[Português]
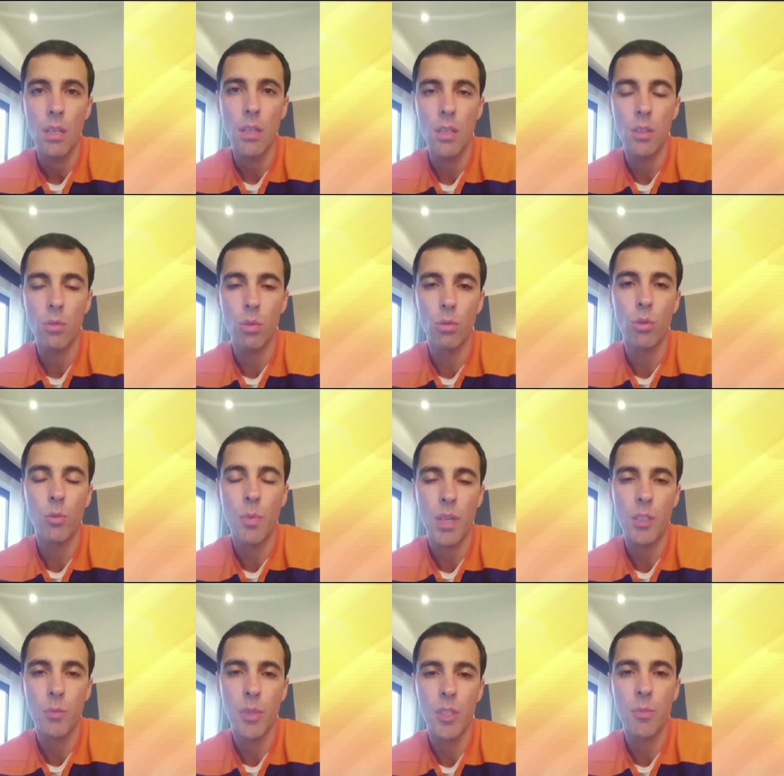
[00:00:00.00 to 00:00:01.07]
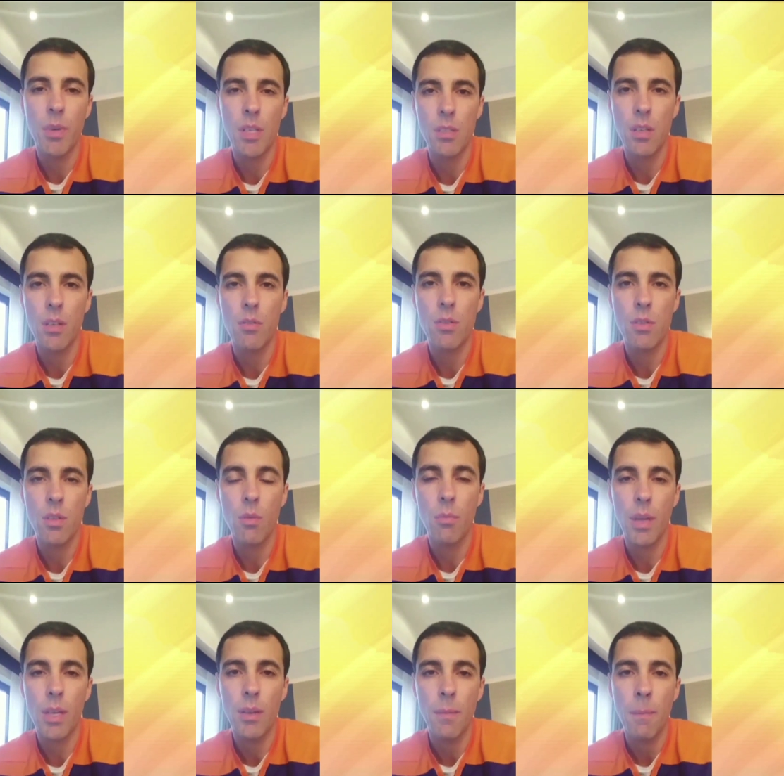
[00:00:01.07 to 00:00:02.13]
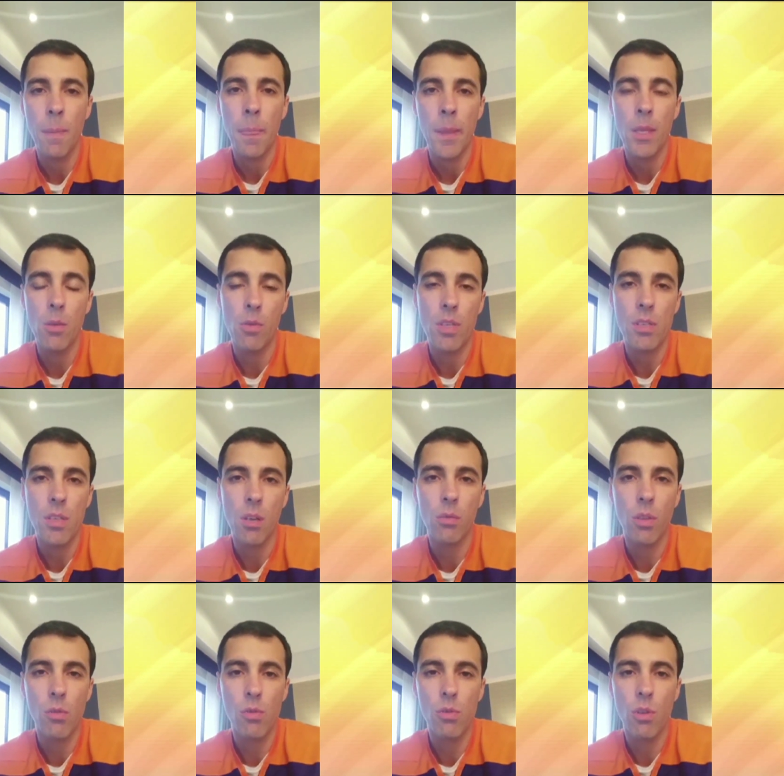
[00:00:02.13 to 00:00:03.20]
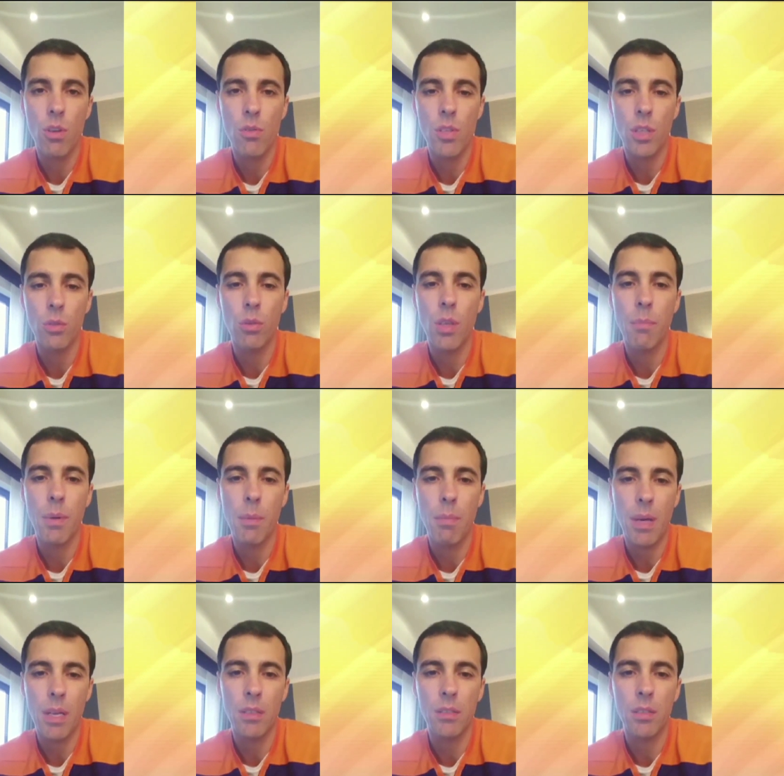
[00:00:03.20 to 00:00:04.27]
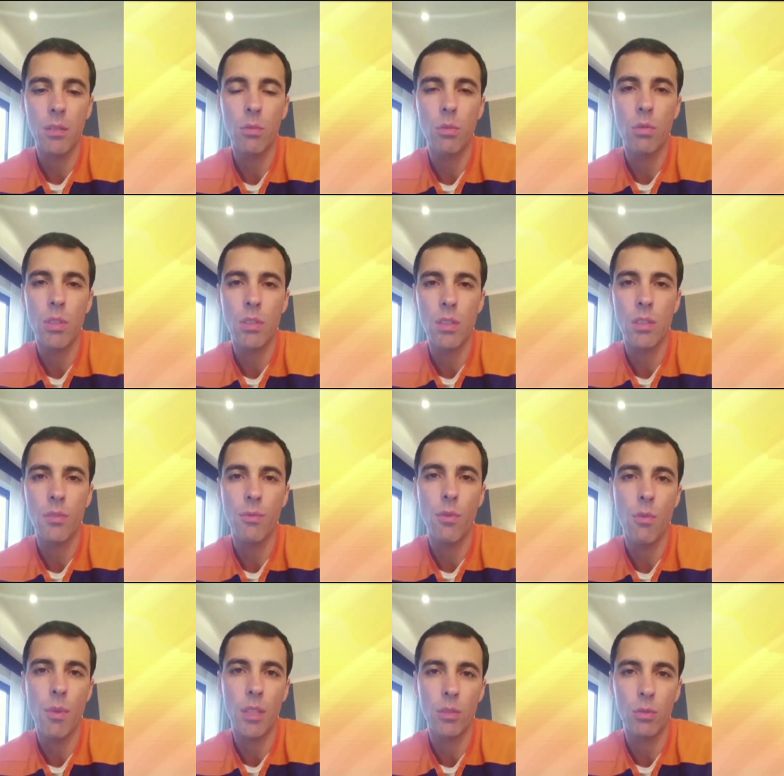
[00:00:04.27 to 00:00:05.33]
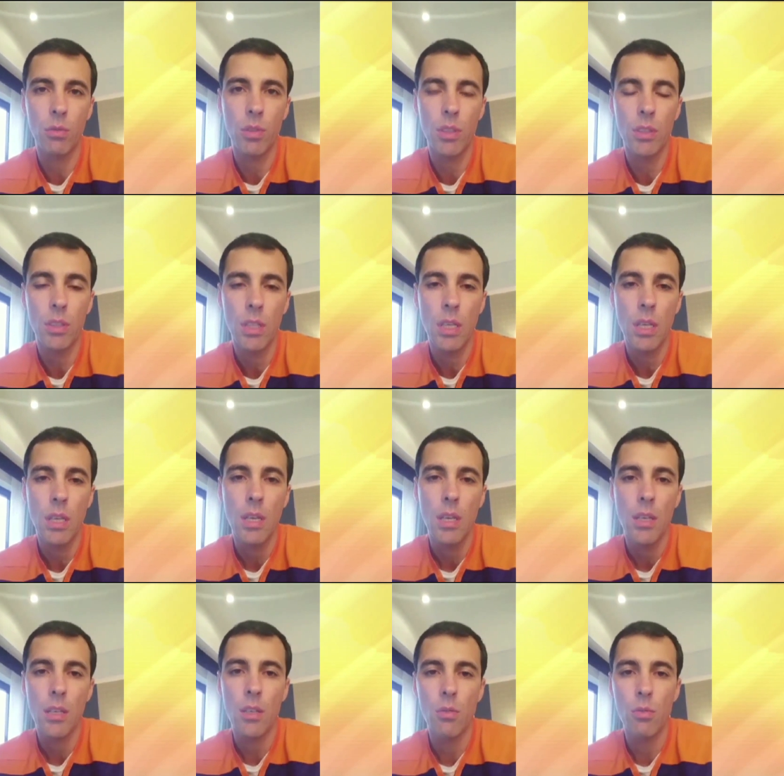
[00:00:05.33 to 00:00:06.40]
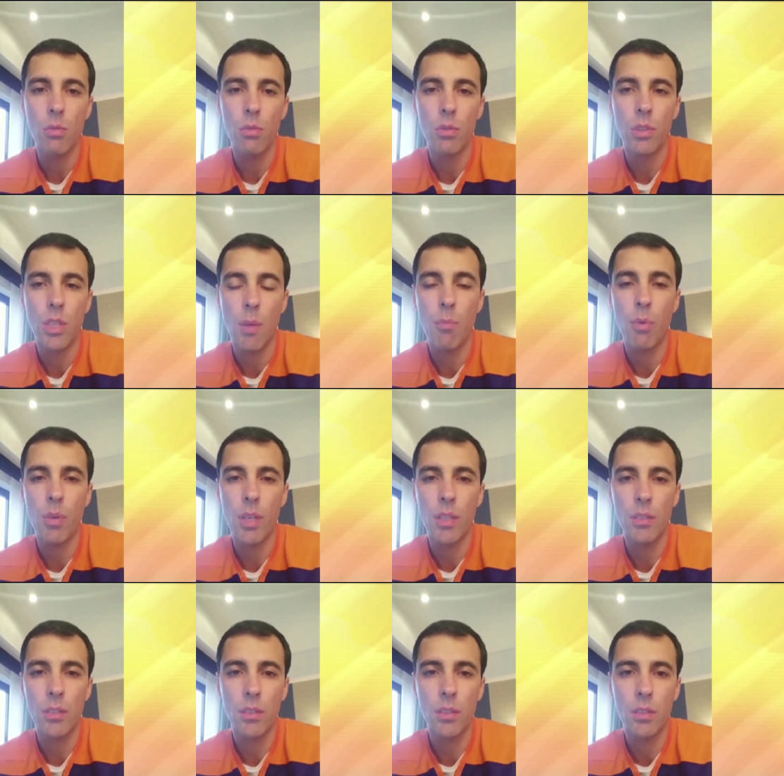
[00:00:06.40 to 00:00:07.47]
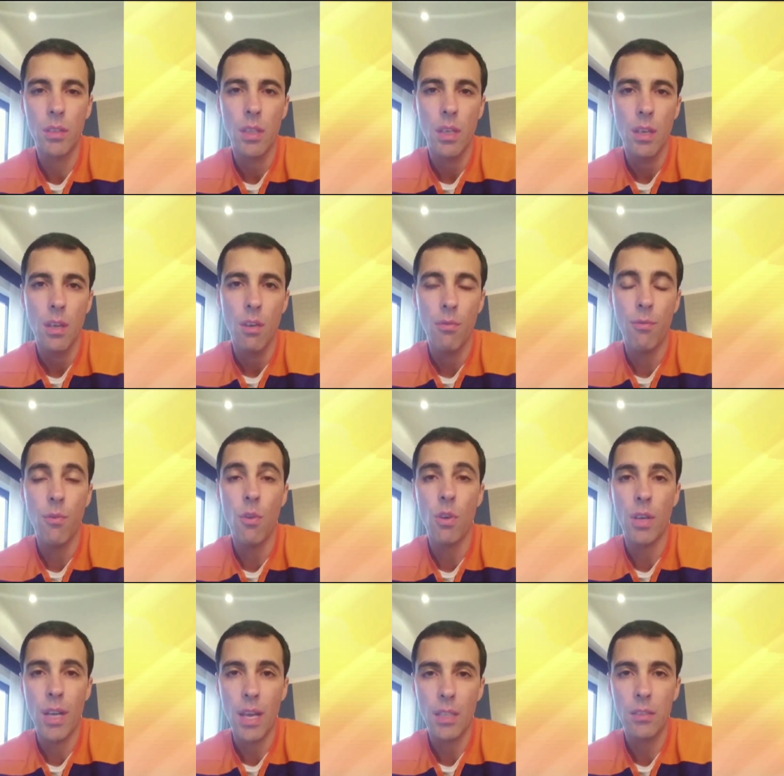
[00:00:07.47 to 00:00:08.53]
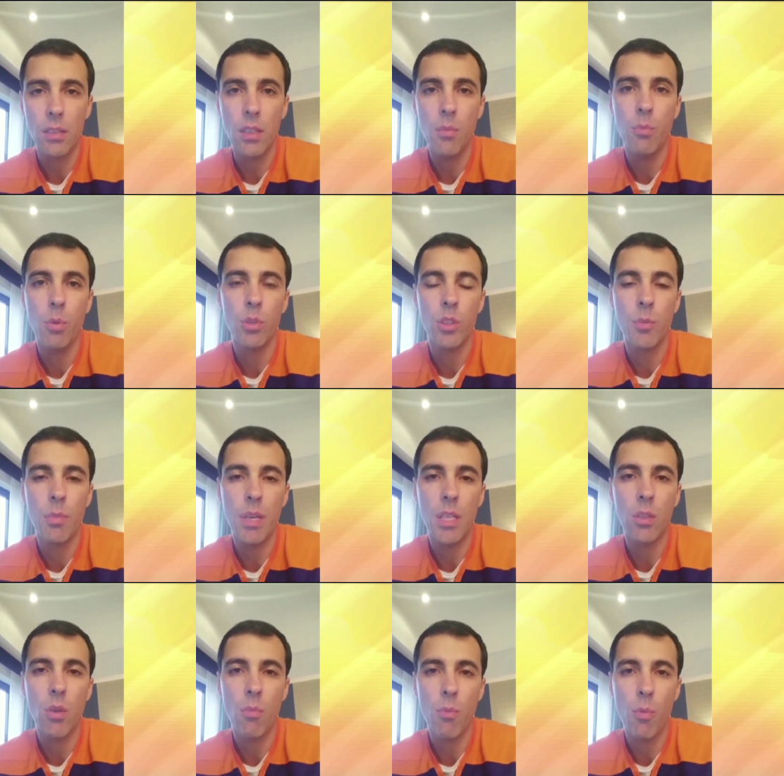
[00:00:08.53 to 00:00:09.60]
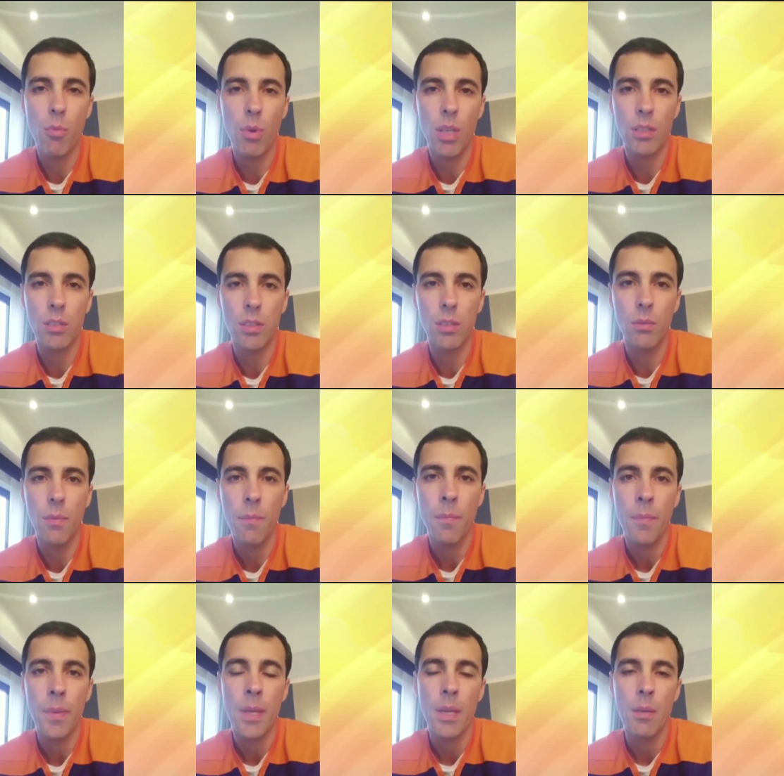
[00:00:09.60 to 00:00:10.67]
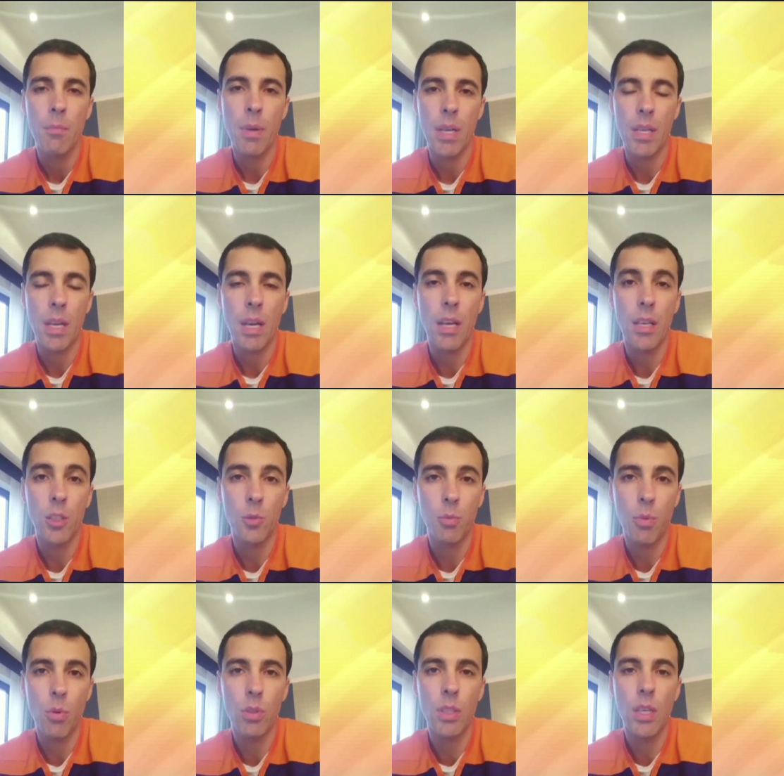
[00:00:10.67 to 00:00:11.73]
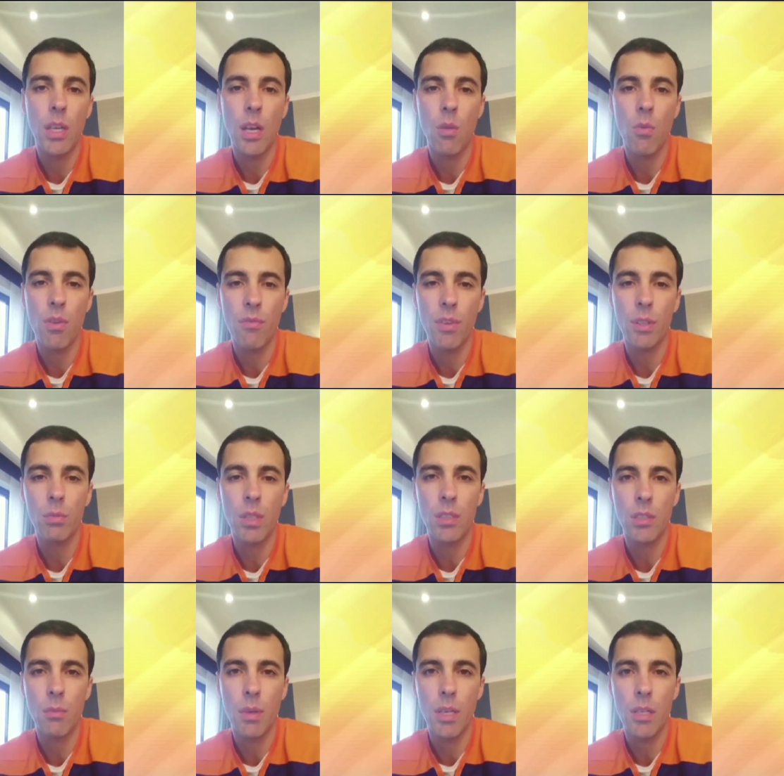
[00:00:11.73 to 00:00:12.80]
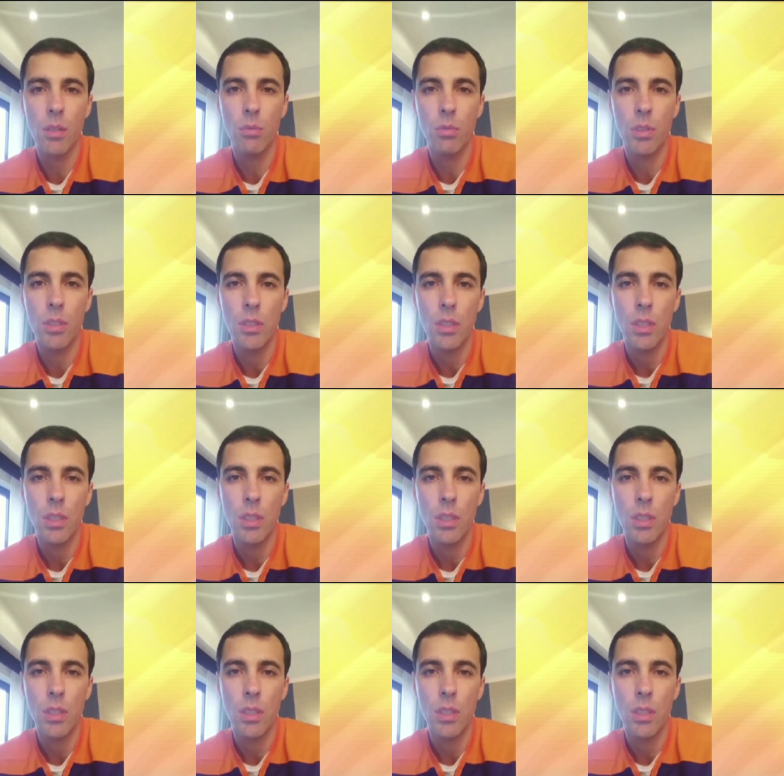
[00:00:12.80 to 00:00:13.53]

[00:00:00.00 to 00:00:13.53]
e todos os participantes brasileiros estão bem. E o que salta aos olhos é toda a preparação, todas as informações que os japoneses fornecem e possibilitam à população para que ela responda a um evento dessa magnitude.